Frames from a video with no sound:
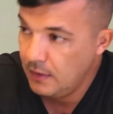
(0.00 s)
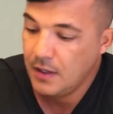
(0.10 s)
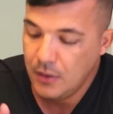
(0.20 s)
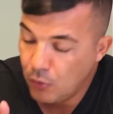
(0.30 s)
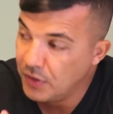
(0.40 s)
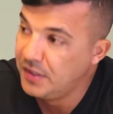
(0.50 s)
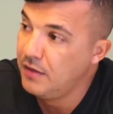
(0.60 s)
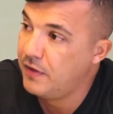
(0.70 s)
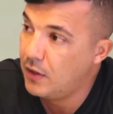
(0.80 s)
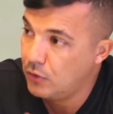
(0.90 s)
E ali eu
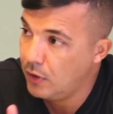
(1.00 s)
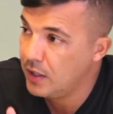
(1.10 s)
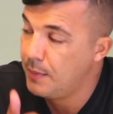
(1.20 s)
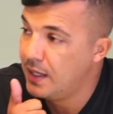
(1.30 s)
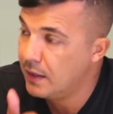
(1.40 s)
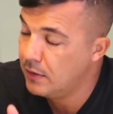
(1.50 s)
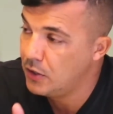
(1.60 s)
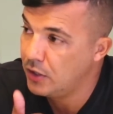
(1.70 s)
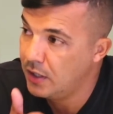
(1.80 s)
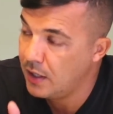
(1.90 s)
consegui falar, estou aqui baleado na
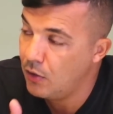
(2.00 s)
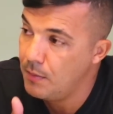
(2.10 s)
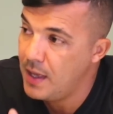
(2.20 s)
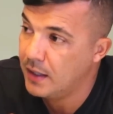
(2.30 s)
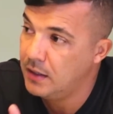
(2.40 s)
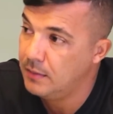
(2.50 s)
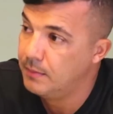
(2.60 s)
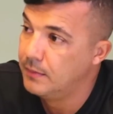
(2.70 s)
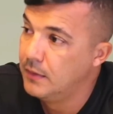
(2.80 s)
esquina Calomé aqui.